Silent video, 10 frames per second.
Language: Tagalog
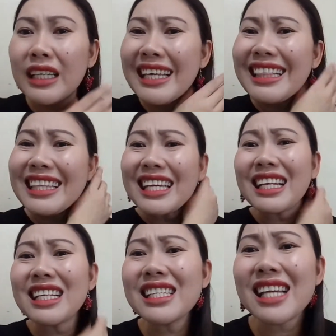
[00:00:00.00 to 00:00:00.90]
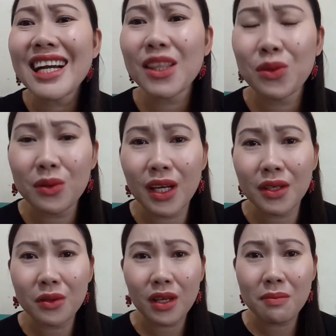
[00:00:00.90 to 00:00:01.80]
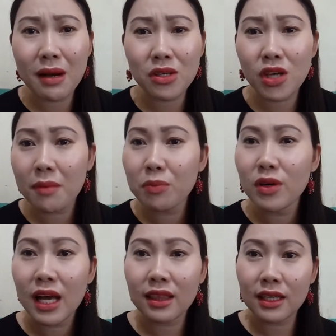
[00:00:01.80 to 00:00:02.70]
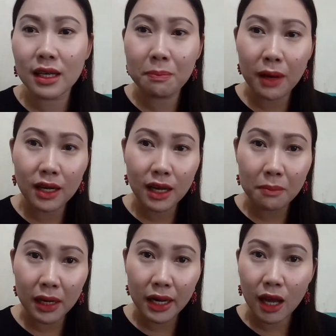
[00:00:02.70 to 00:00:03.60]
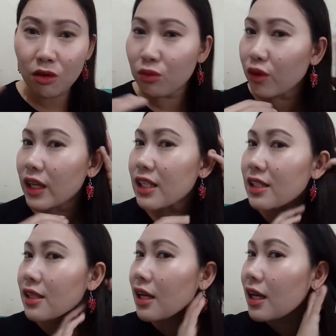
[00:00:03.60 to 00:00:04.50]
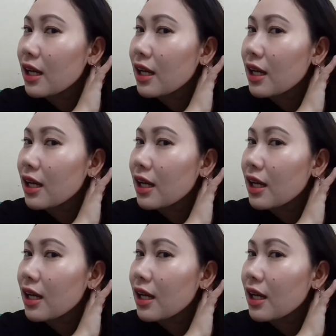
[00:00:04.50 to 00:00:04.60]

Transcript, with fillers: hindi rin siya katulad ng ibang shampoo natin na pagkabanlaw mo is